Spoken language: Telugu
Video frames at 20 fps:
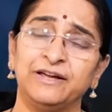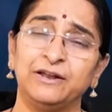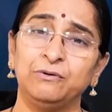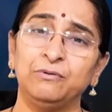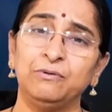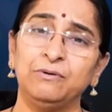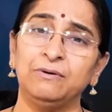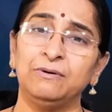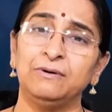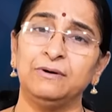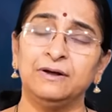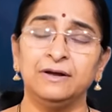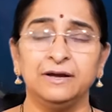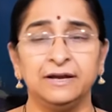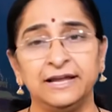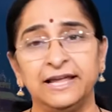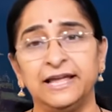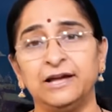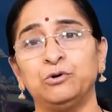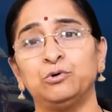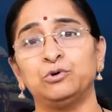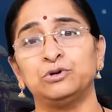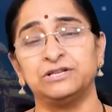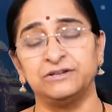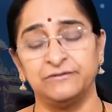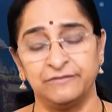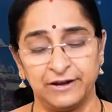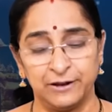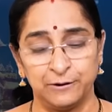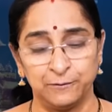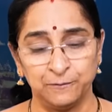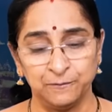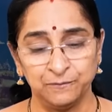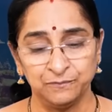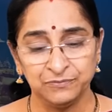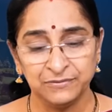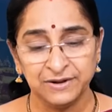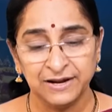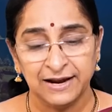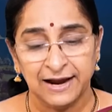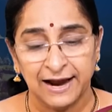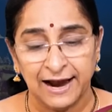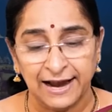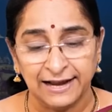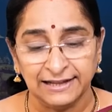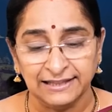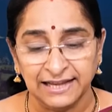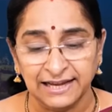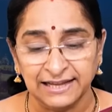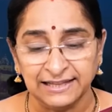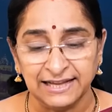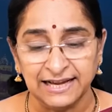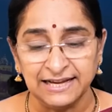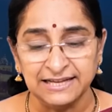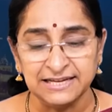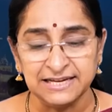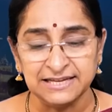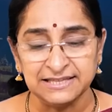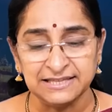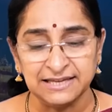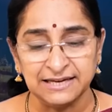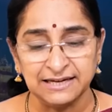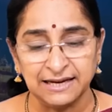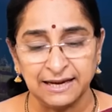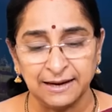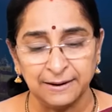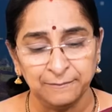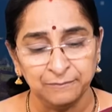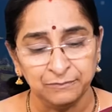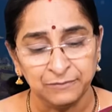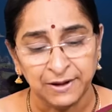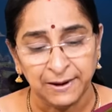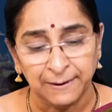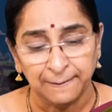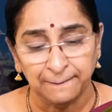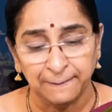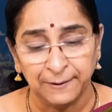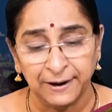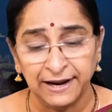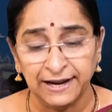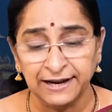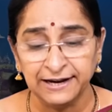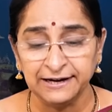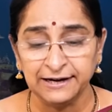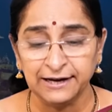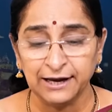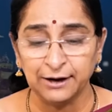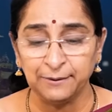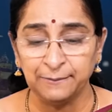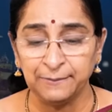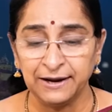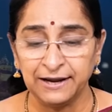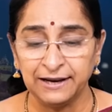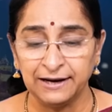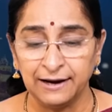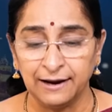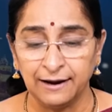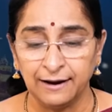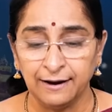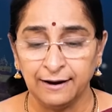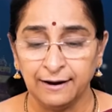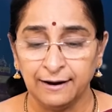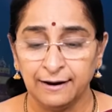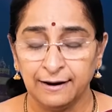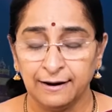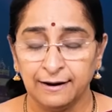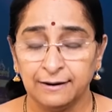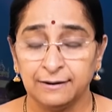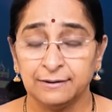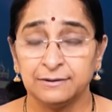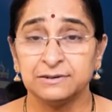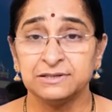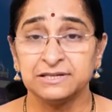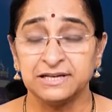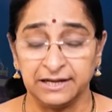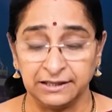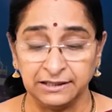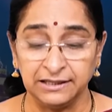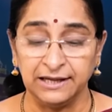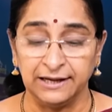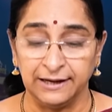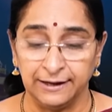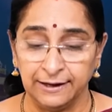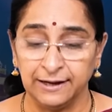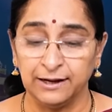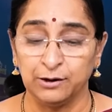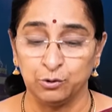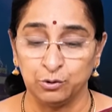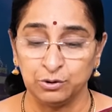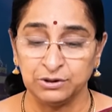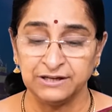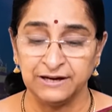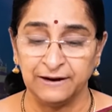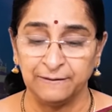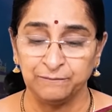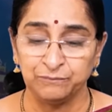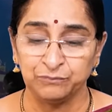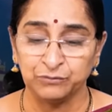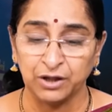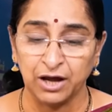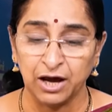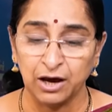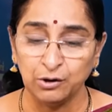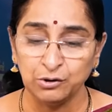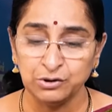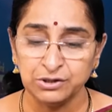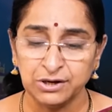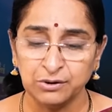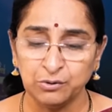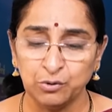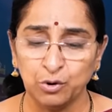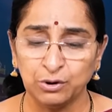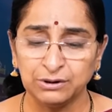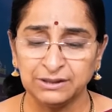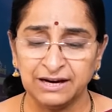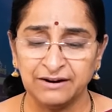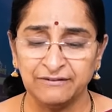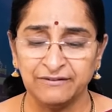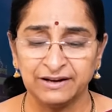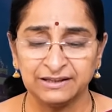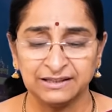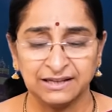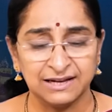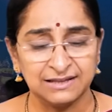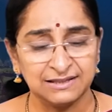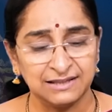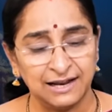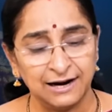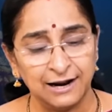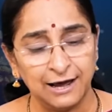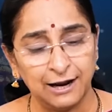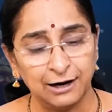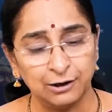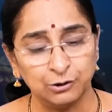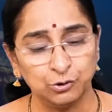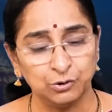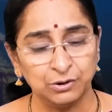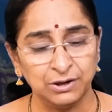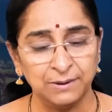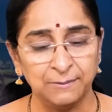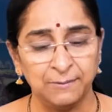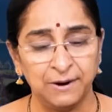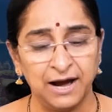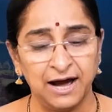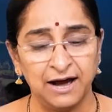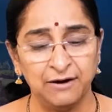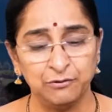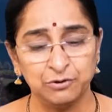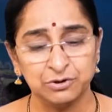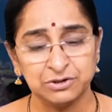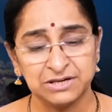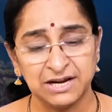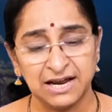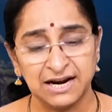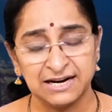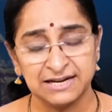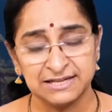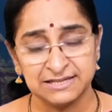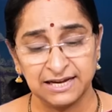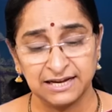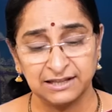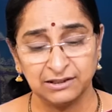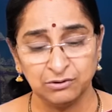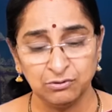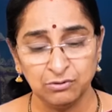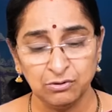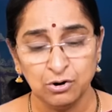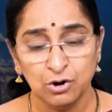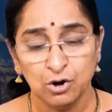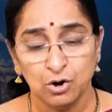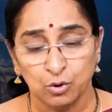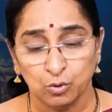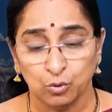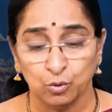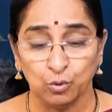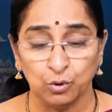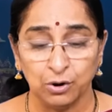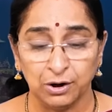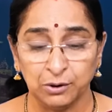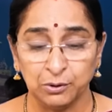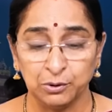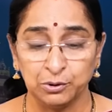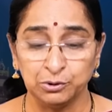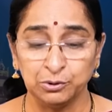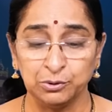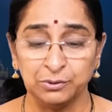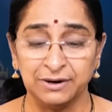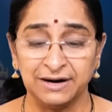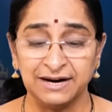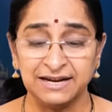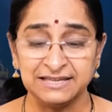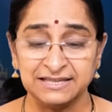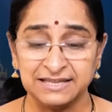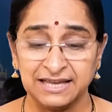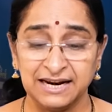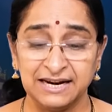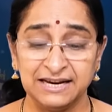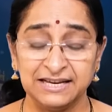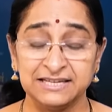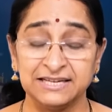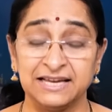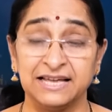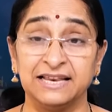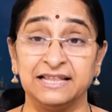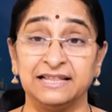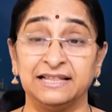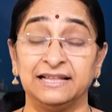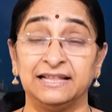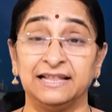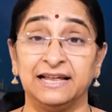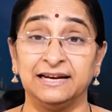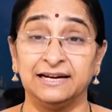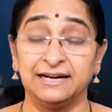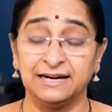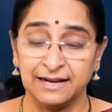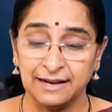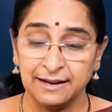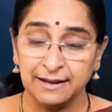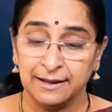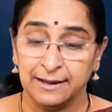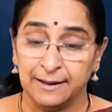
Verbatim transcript: వేరు ఈ కృత్య వేరు అయితే ఇదేం చేస్తుందట భయంకరమైన శక్తి ఈ కృత్య తాలు జంఘోదర వక్ర స్థనాలతోటి మహావృక్షాలని సైతం కూలగొడుతూ రణస్థలిని చేరింది ఇదేంటంటే